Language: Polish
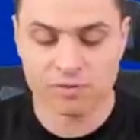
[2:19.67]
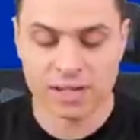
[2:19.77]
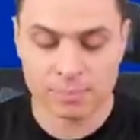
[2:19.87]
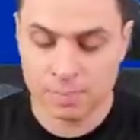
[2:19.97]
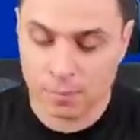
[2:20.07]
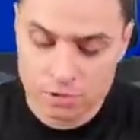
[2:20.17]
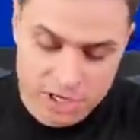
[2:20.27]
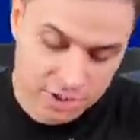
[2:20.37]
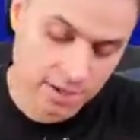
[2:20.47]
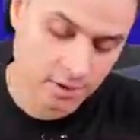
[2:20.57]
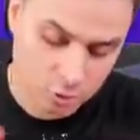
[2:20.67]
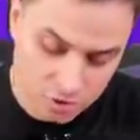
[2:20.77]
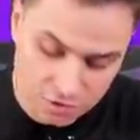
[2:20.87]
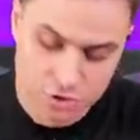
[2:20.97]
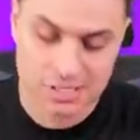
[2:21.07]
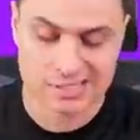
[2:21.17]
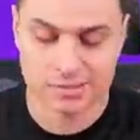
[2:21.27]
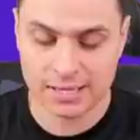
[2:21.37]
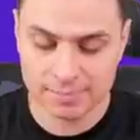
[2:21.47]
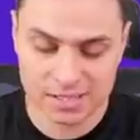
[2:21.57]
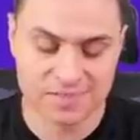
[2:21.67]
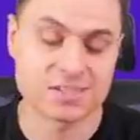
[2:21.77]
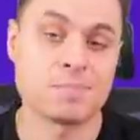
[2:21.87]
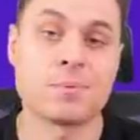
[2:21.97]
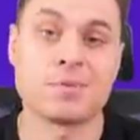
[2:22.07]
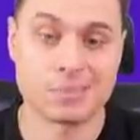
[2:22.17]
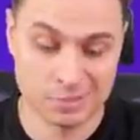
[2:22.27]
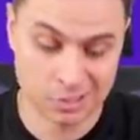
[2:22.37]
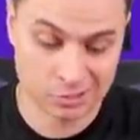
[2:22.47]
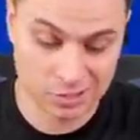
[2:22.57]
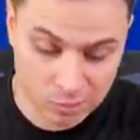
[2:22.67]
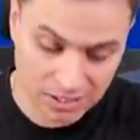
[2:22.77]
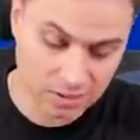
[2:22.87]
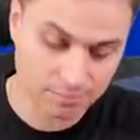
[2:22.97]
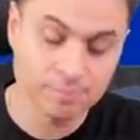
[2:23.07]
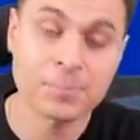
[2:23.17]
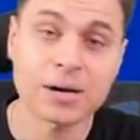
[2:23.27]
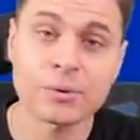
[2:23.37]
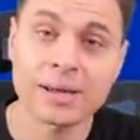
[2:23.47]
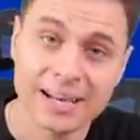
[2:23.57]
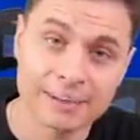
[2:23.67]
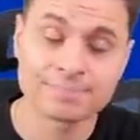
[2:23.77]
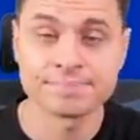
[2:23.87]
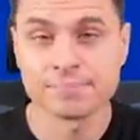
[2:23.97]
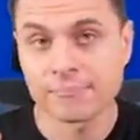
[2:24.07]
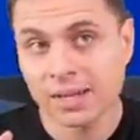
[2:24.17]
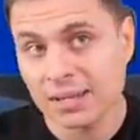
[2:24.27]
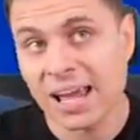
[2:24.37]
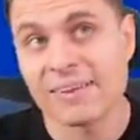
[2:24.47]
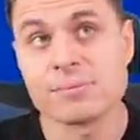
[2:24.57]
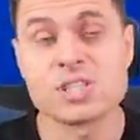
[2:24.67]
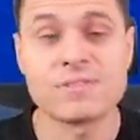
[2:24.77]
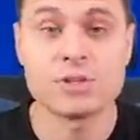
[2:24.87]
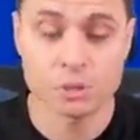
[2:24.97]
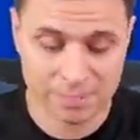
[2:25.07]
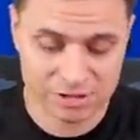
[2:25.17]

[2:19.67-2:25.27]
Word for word: jak mi pomożecie. Oczywiście, co nie? Bez waszej pomocy mi się to nie uda. No, brakuje nam nie wiem, z 95